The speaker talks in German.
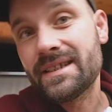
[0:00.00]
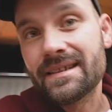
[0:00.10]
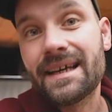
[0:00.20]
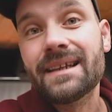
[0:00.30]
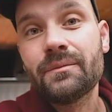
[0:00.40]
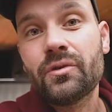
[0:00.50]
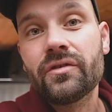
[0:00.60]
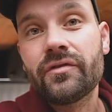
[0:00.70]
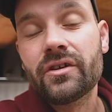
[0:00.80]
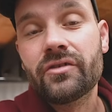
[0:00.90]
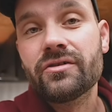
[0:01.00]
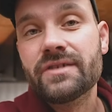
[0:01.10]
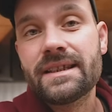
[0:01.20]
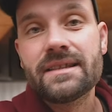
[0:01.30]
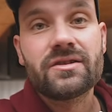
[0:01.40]
euch das Angebot von
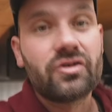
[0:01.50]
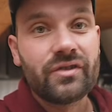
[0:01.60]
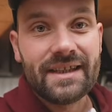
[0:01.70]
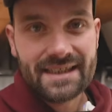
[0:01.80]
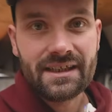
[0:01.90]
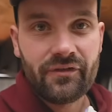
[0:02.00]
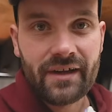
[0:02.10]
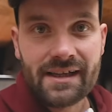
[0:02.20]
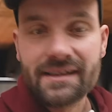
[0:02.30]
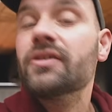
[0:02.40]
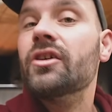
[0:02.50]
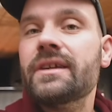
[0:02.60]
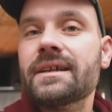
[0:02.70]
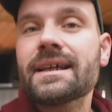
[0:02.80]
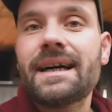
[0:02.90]
Rosetta Stone nicht gefällt,
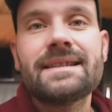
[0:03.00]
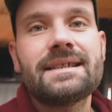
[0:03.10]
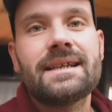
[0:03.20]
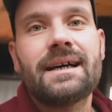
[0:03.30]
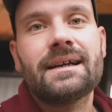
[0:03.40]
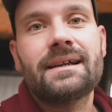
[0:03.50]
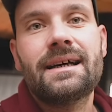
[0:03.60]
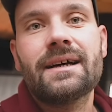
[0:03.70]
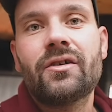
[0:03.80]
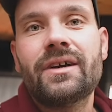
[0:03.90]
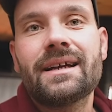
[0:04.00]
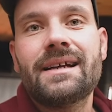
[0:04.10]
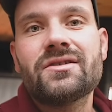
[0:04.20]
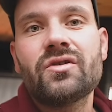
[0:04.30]
könnt ihr 30 Tage lang euer Geld